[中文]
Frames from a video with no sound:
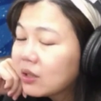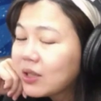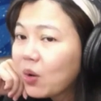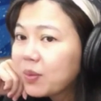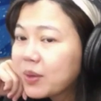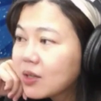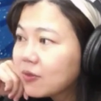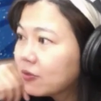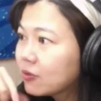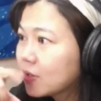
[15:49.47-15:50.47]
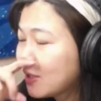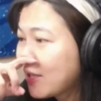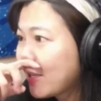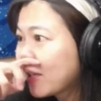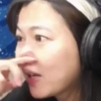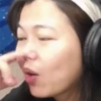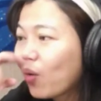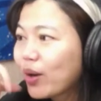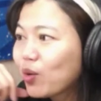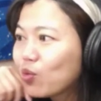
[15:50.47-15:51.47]
像我们政府现在那个
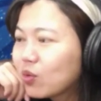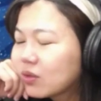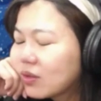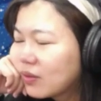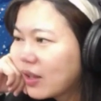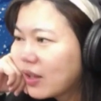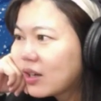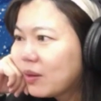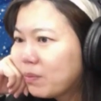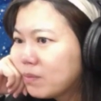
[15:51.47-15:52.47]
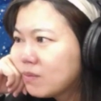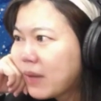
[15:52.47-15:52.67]
关谷那个。